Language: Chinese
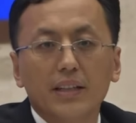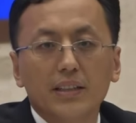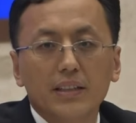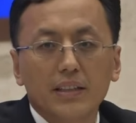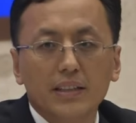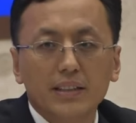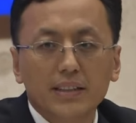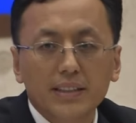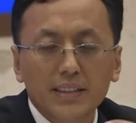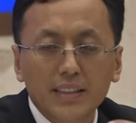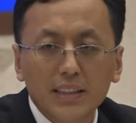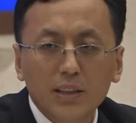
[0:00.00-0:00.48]

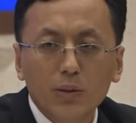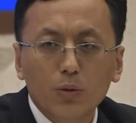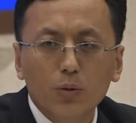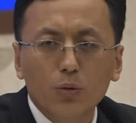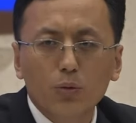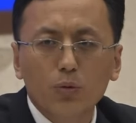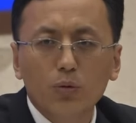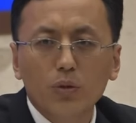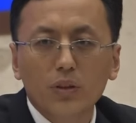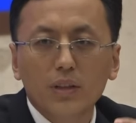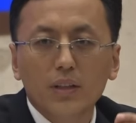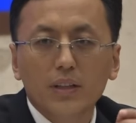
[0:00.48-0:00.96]
这个近
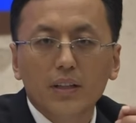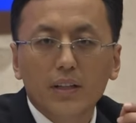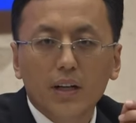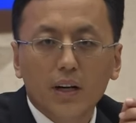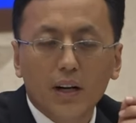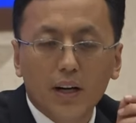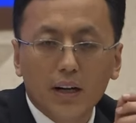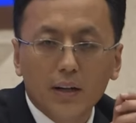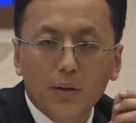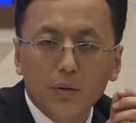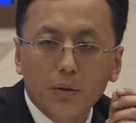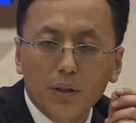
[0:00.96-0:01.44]
乎
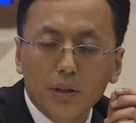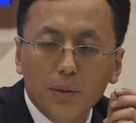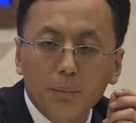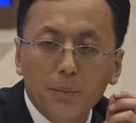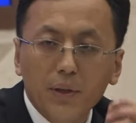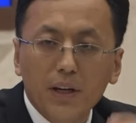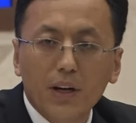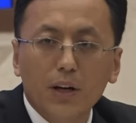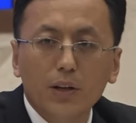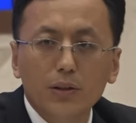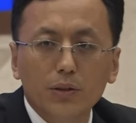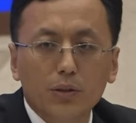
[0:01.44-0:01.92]
哈或者
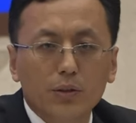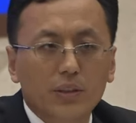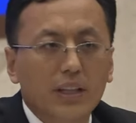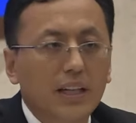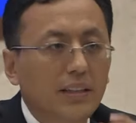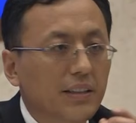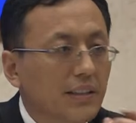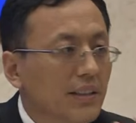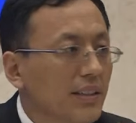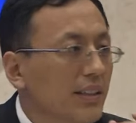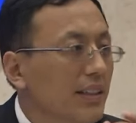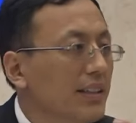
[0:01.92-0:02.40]
苗头，
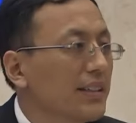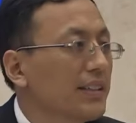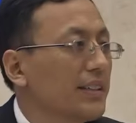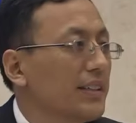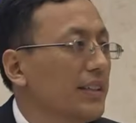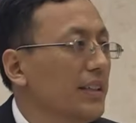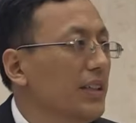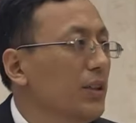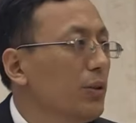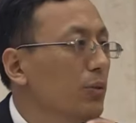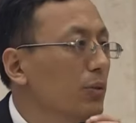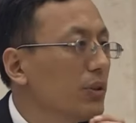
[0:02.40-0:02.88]
它只是一个
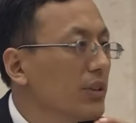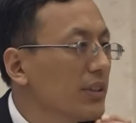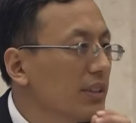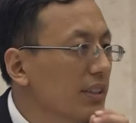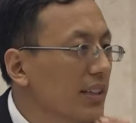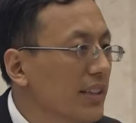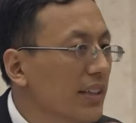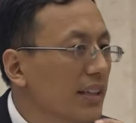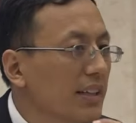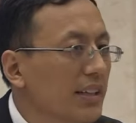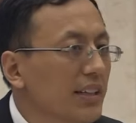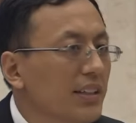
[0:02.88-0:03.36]
形容
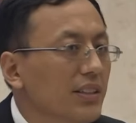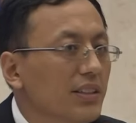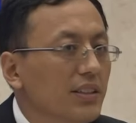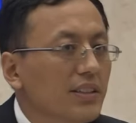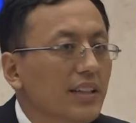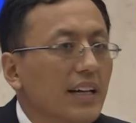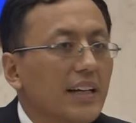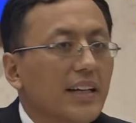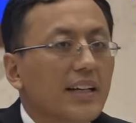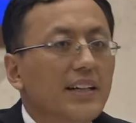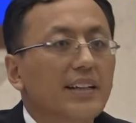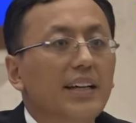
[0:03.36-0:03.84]
现在一个事
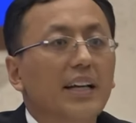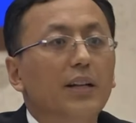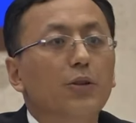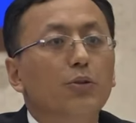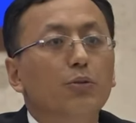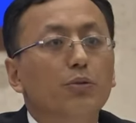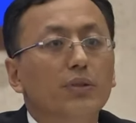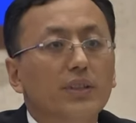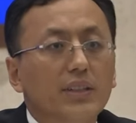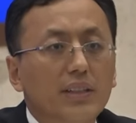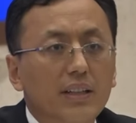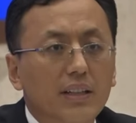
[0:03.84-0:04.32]
态的一个严
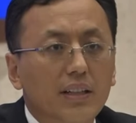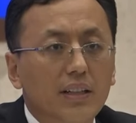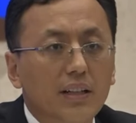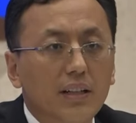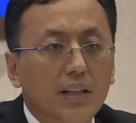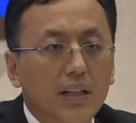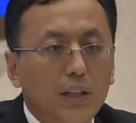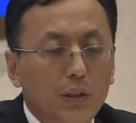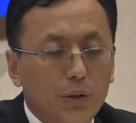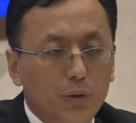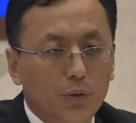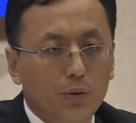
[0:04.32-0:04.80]
重性，
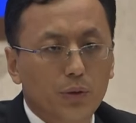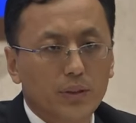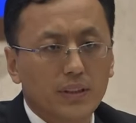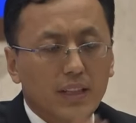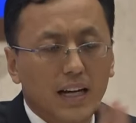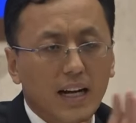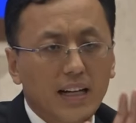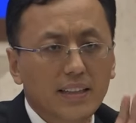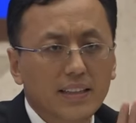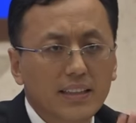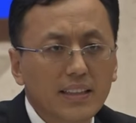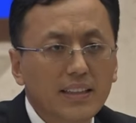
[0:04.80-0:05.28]
就说
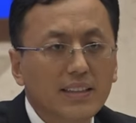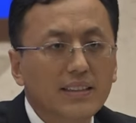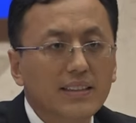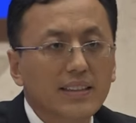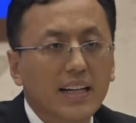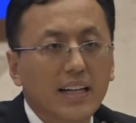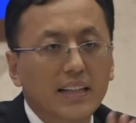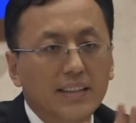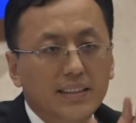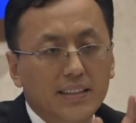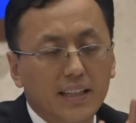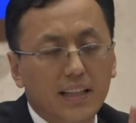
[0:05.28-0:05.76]
它正
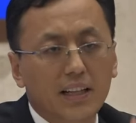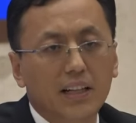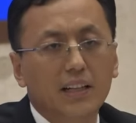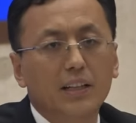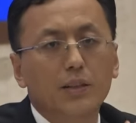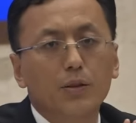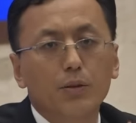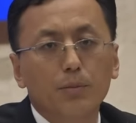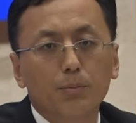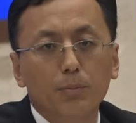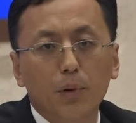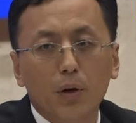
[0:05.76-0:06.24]
在香港
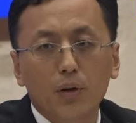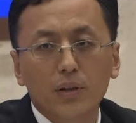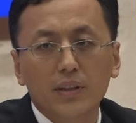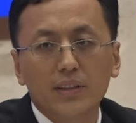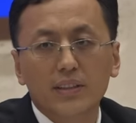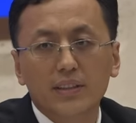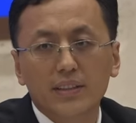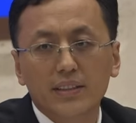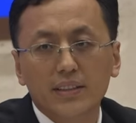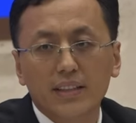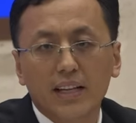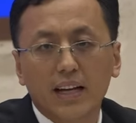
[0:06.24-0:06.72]
的这种暴力
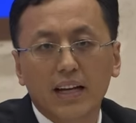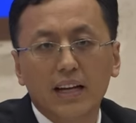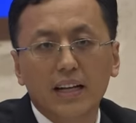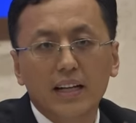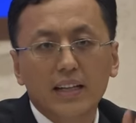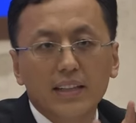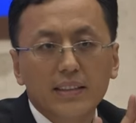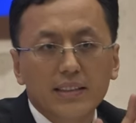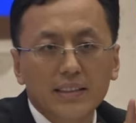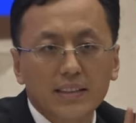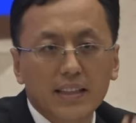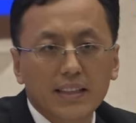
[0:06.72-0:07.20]
事件
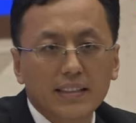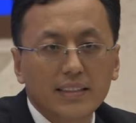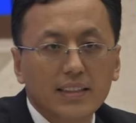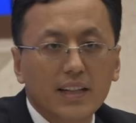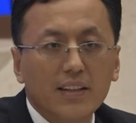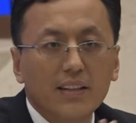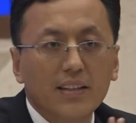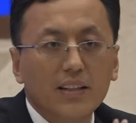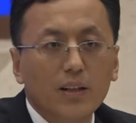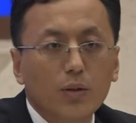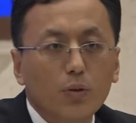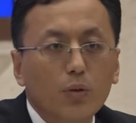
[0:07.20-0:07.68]
正在
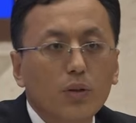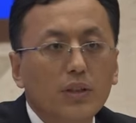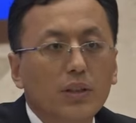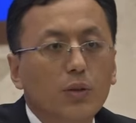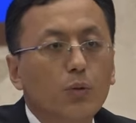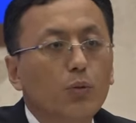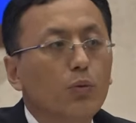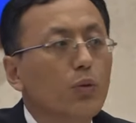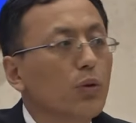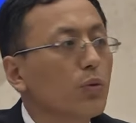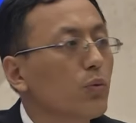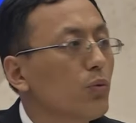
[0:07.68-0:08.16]
向这个过
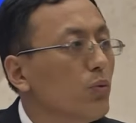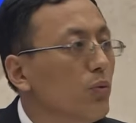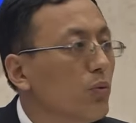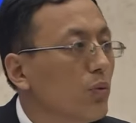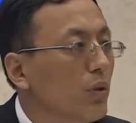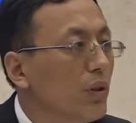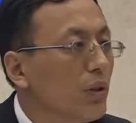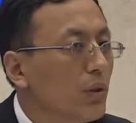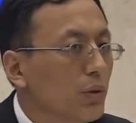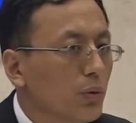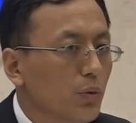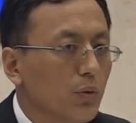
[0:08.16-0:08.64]
程过渡。
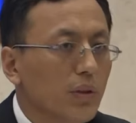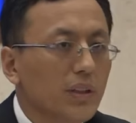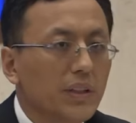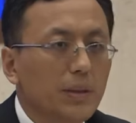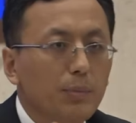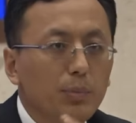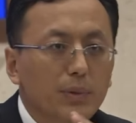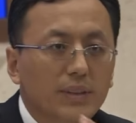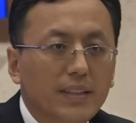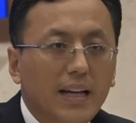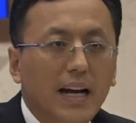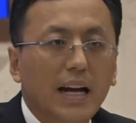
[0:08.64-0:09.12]
如果
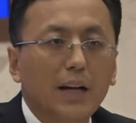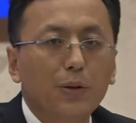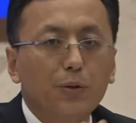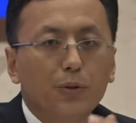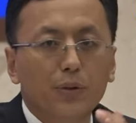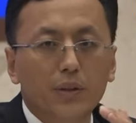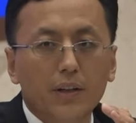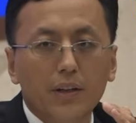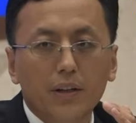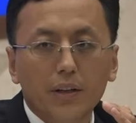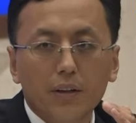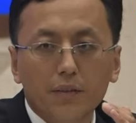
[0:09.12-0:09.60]
你不采
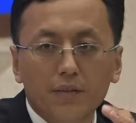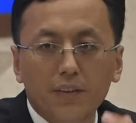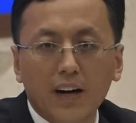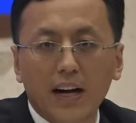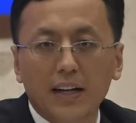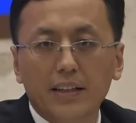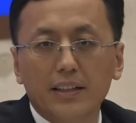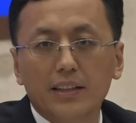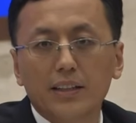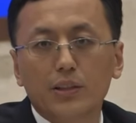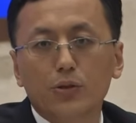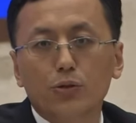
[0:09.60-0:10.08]
取
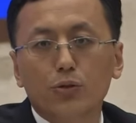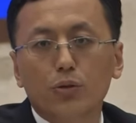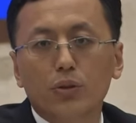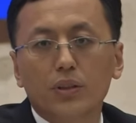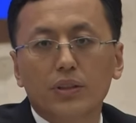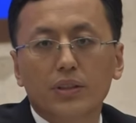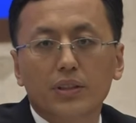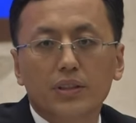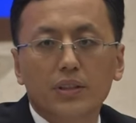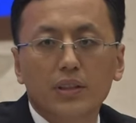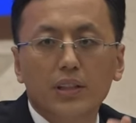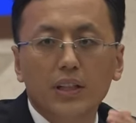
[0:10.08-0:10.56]
法治的
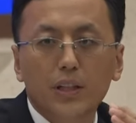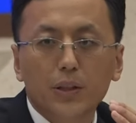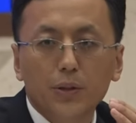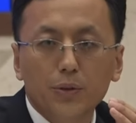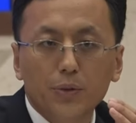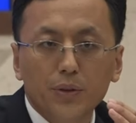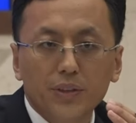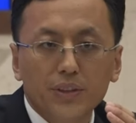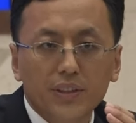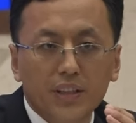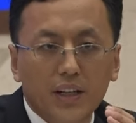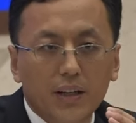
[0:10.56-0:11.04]
措施
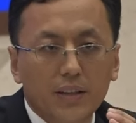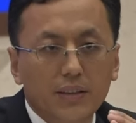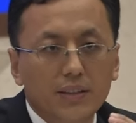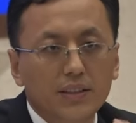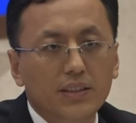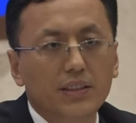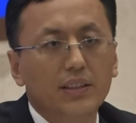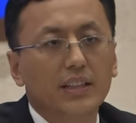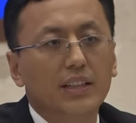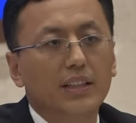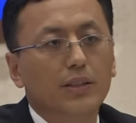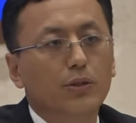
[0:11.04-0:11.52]
去惩
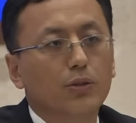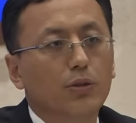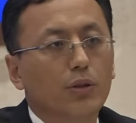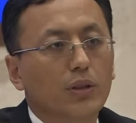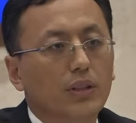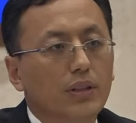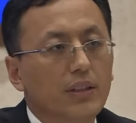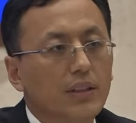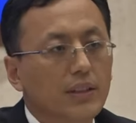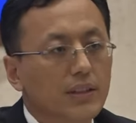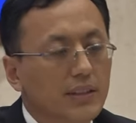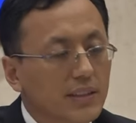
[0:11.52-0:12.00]
治这些
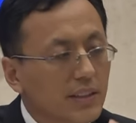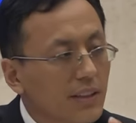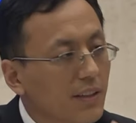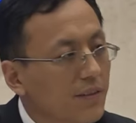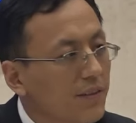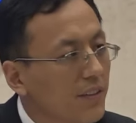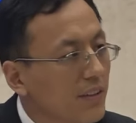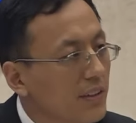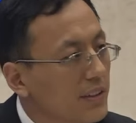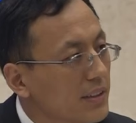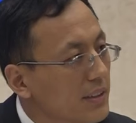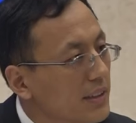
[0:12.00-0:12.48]
错这些
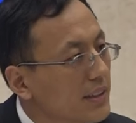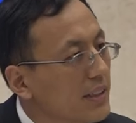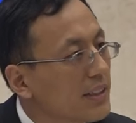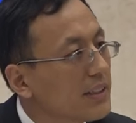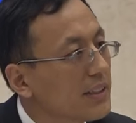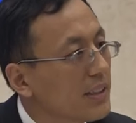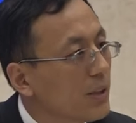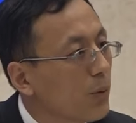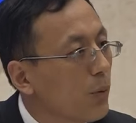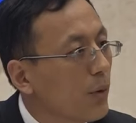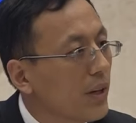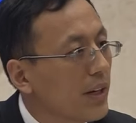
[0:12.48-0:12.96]
法这些
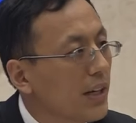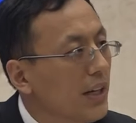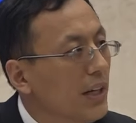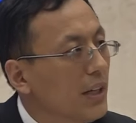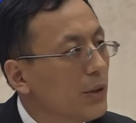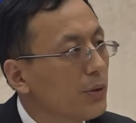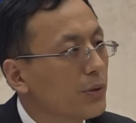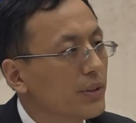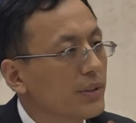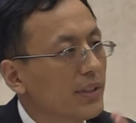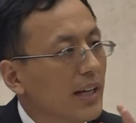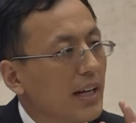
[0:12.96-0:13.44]
行为，
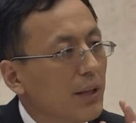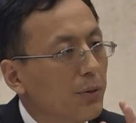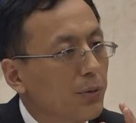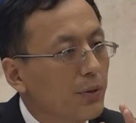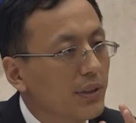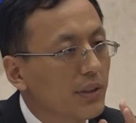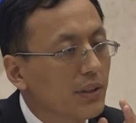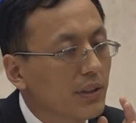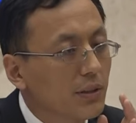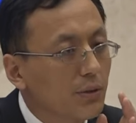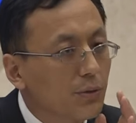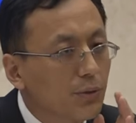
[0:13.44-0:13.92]
去采取
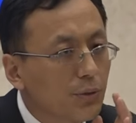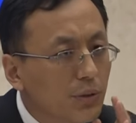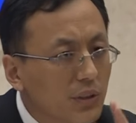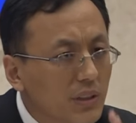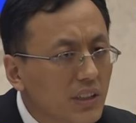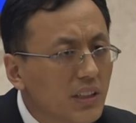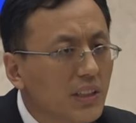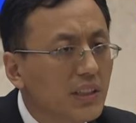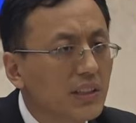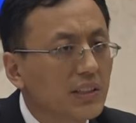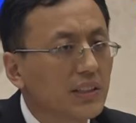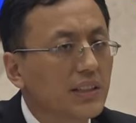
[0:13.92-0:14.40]
一定去
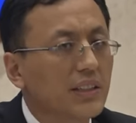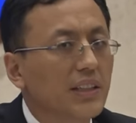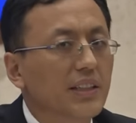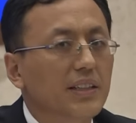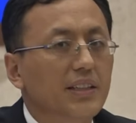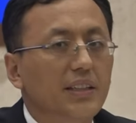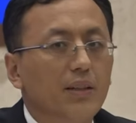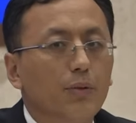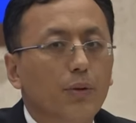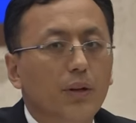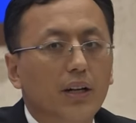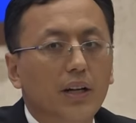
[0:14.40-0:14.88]
遏制这些
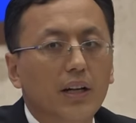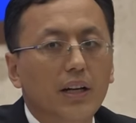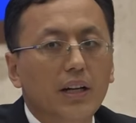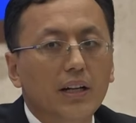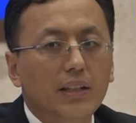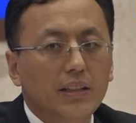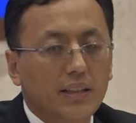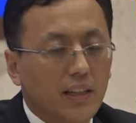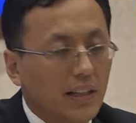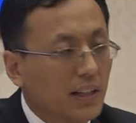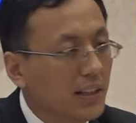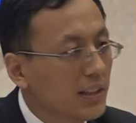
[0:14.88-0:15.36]
行为，
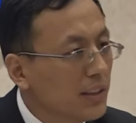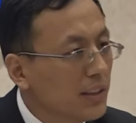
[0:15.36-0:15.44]
它